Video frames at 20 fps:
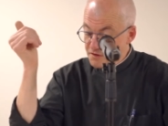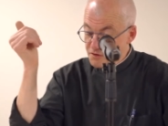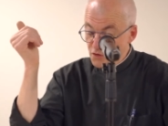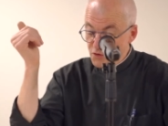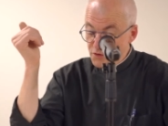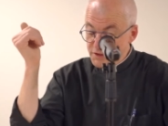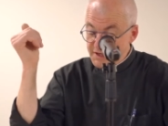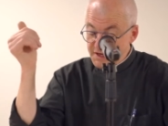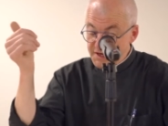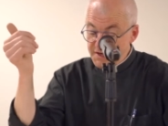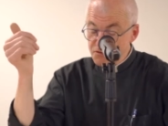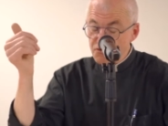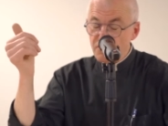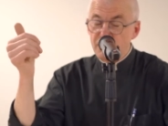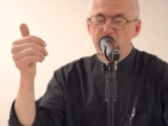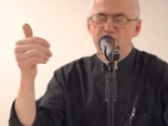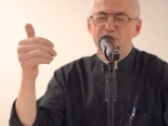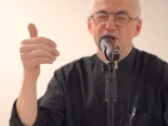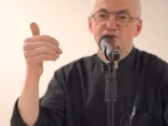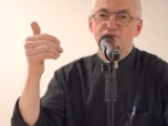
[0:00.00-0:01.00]
que le Christ ne
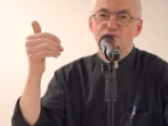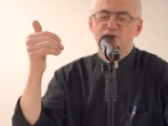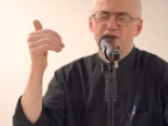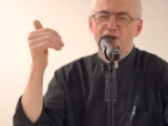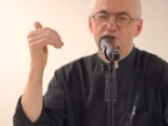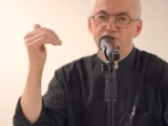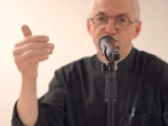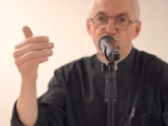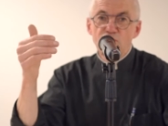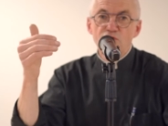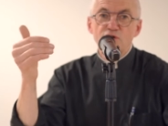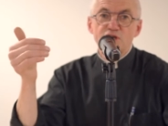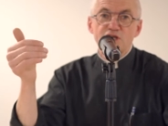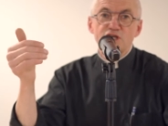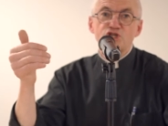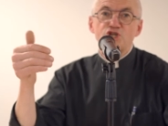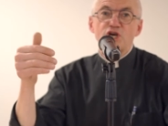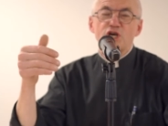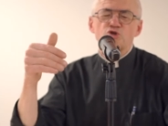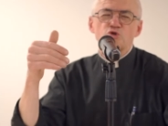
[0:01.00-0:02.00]
sait pas ce qu'il veut,
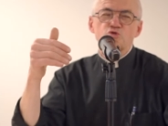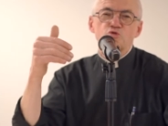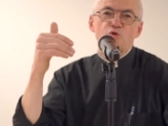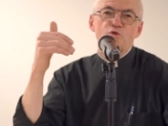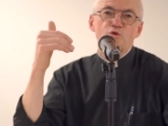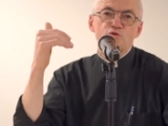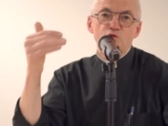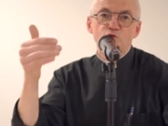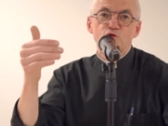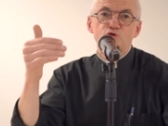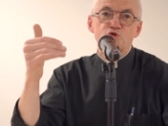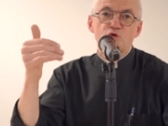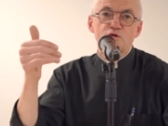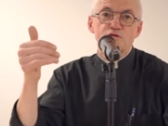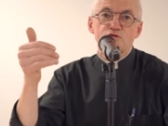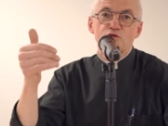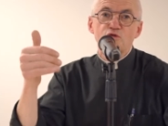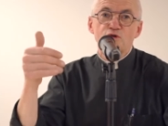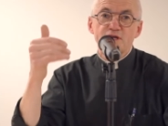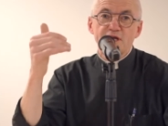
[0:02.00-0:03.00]
qui cherche autre
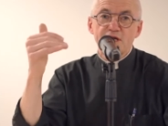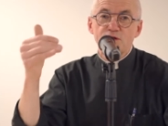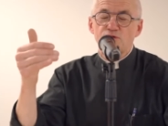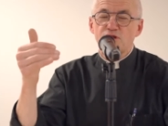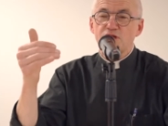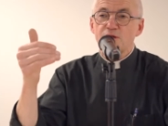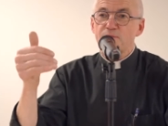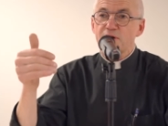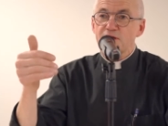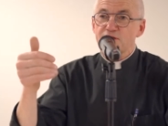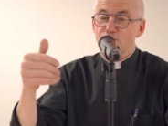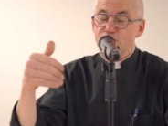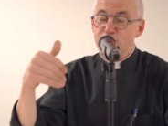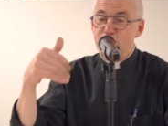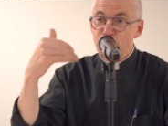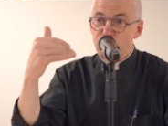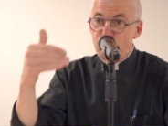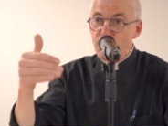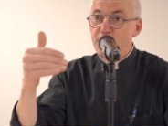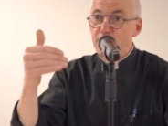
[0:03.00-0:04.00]
chose que le Christ ne sait pas ce
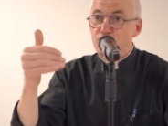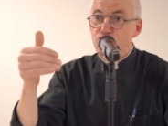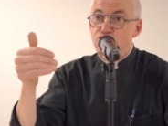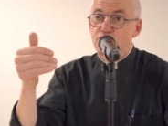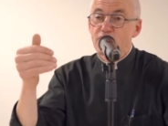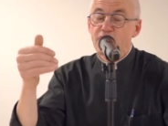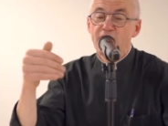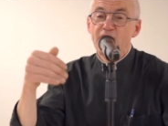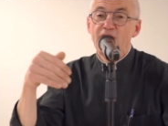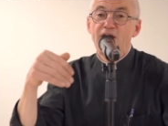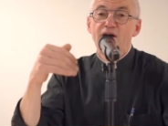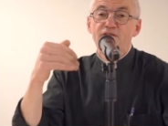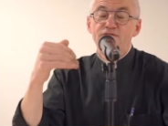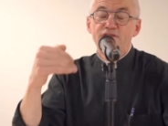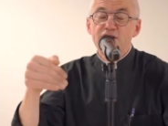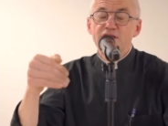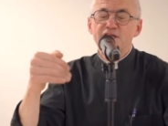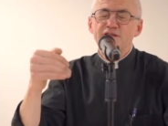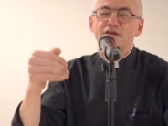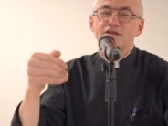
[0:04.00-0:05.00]
qu'il cherche,
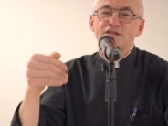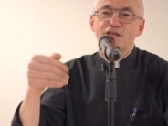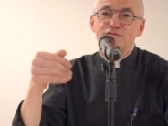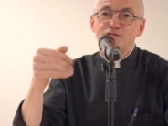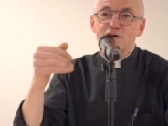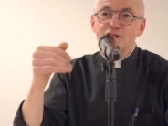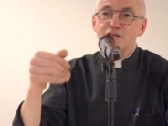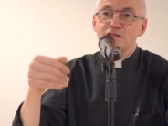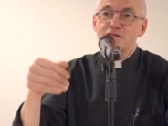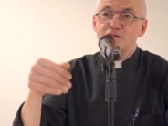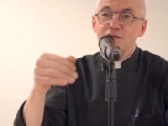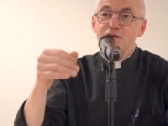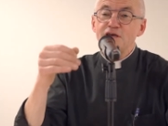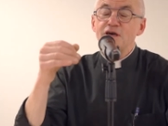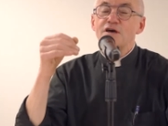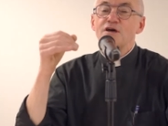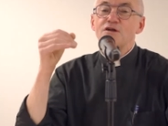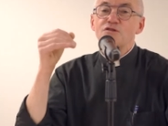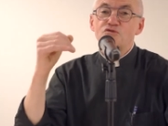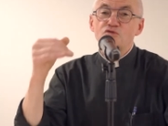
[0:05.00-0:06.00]
vanité des
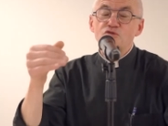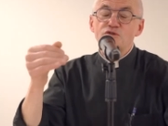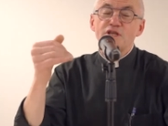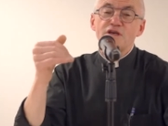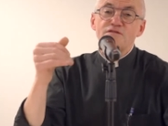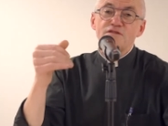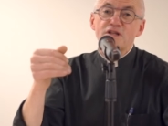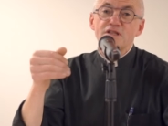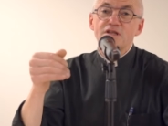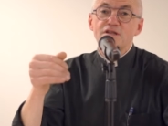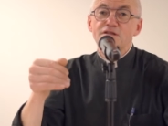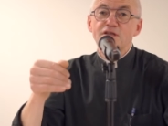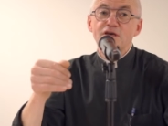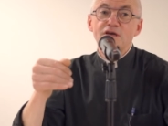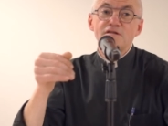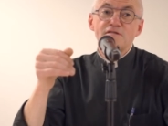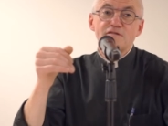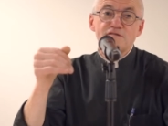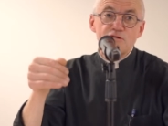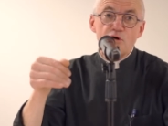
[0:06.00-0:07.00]
vanités, tout est
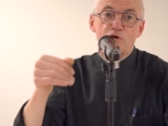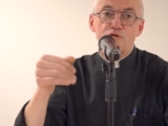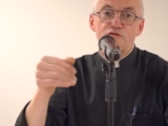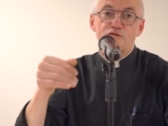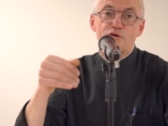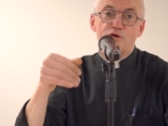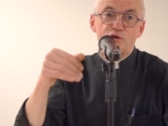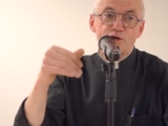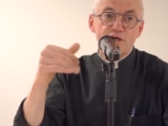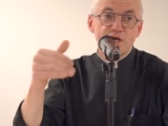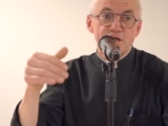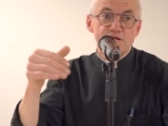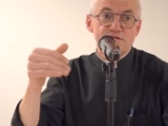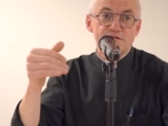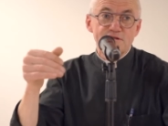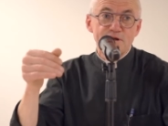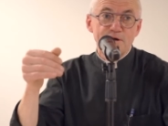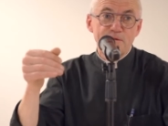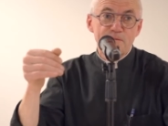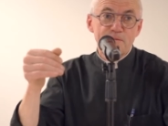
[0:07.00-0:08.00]
vanité sauf le
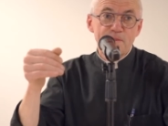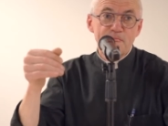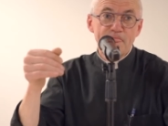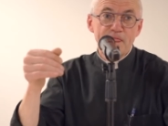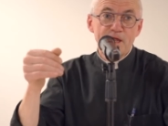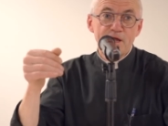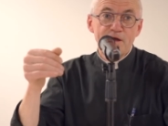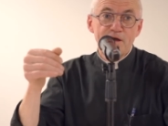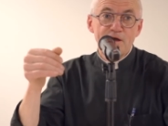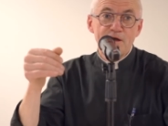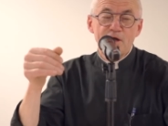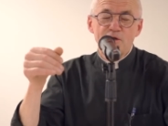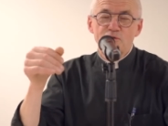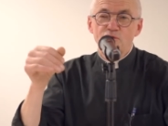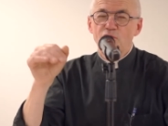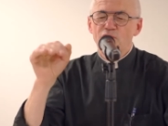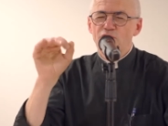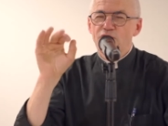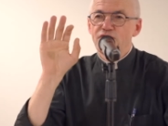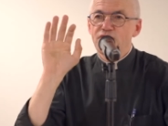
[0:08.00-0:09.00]
Christ.
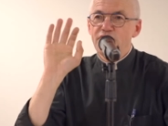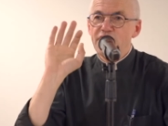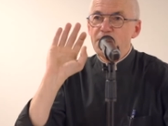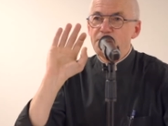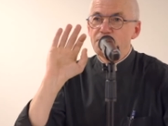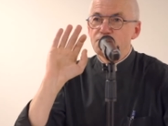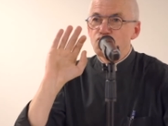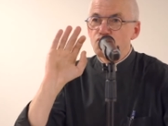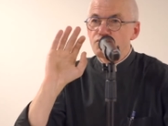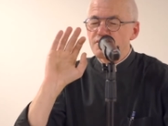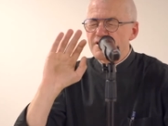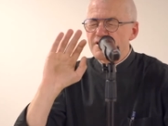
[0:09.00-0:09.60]
Donc Philippe, toute